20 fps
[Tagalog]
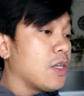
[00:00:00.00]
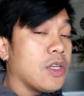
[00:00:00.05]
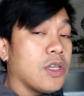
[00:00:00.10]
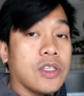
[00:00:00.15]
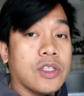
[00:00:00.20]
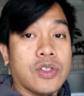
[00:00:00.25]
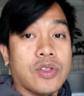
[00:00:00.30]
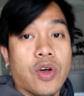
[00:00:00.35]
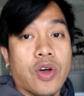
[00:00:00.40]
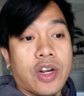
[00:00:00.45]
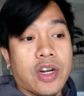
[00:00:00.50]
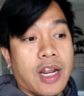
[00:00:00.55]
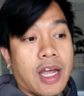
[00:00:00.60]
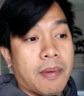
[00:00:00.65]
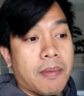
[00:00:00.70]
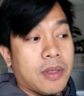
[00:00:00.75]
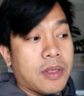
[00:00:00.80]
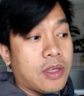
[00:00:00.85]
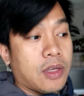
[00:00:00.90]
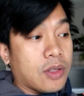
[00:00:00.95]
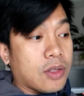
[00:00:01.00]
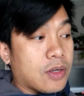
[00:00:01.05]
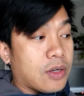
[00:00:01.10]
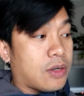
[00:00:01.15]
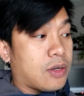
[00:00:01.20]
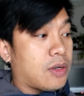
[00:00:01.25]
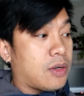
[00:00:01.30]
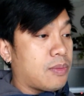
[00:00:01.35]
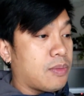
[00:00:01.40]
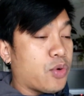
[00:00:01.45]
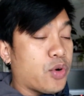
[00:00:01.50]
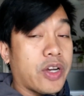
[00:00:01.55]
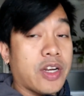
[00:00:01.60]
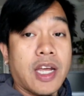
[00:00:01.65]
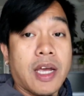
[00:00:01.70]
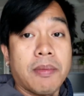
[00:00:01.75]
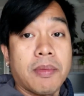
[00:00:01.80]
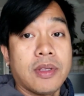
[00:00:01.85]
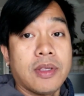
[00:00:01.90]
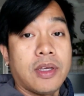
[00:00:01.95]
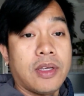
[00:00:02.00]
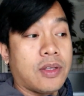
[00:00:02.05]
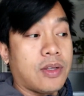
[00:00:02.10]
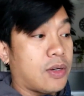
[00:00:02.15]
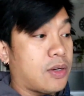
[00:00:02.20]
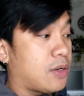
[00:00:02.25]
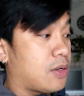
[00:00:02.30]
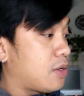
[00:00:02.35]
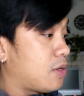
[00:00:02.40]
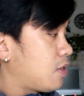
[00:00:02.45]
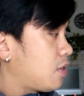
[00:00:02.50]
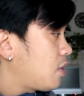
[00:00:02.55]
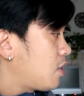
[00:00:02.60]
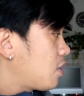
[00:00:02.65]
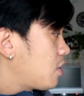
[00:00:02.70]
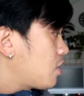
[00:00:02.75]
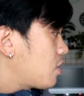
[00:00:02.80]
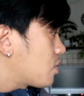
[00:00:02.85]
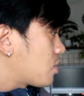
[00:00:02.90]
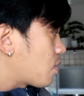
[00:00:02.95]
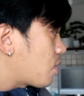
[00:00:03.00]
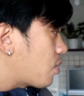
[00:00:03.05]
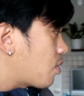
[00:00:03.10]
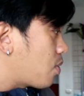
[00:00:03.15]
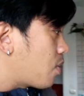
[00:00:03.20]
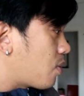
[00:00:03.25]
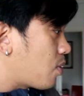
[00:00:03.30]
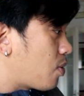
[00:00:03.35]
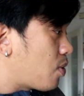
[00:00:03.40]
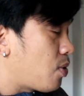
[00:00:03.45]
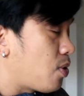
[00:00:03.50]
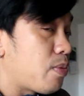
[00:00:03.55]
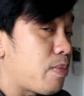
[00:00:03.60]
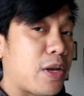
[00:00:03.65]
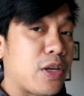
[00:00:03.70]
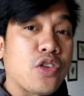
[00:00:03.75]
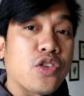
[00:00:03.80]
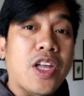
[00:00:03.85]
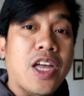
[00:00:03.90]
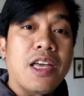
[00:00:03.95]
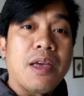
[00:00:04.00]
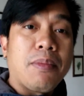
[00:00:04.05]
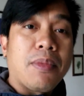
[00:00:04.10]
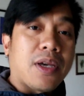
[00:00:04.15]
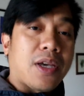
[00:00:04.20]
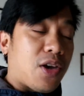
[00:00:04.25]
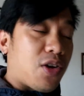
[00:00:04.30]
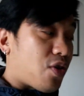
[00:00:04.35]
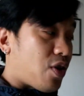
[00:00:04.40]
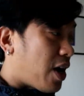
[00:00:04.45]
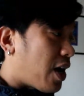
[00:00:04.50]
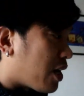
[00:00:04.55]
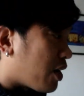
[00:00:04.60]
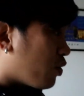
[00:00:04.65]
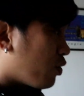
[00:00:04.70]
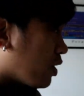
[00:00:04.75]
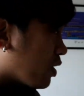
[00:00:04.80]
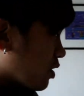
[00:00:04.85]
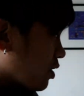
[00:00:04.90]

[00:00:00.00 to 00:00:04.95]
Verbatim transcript: story namin dito, ang buhay namin dito. So, medyo tahimik ngayong araw na